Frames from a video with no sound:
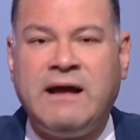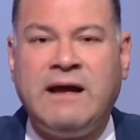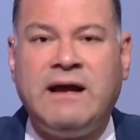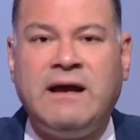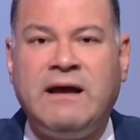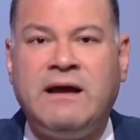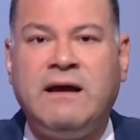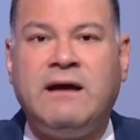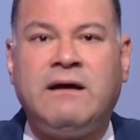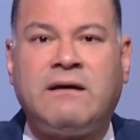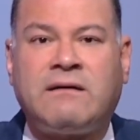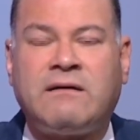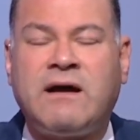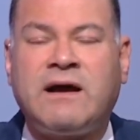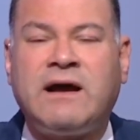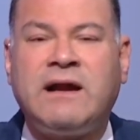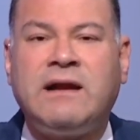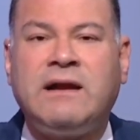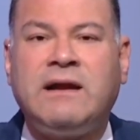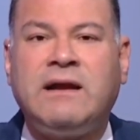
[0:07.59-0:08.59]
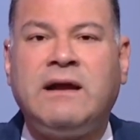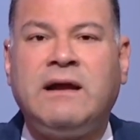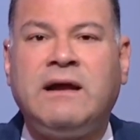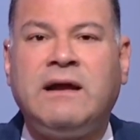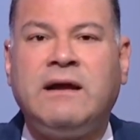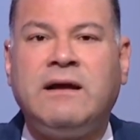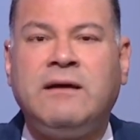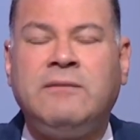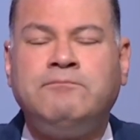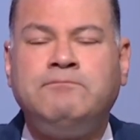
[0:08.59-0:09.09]
آه، الراجل
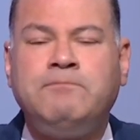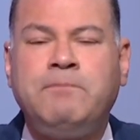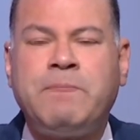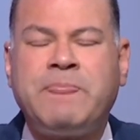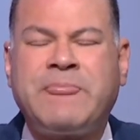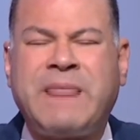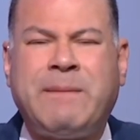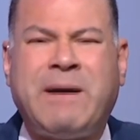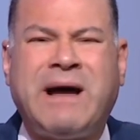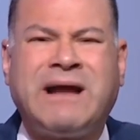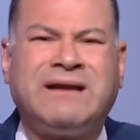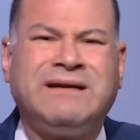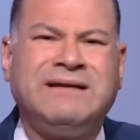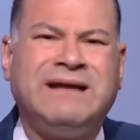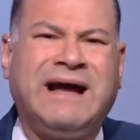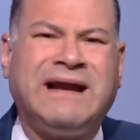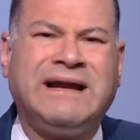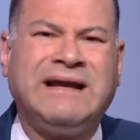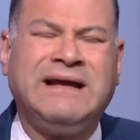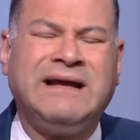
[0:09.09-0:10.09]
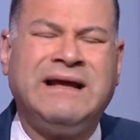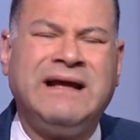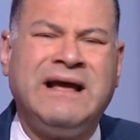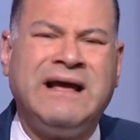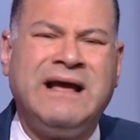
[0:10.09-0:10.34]
آه، طبعا يعني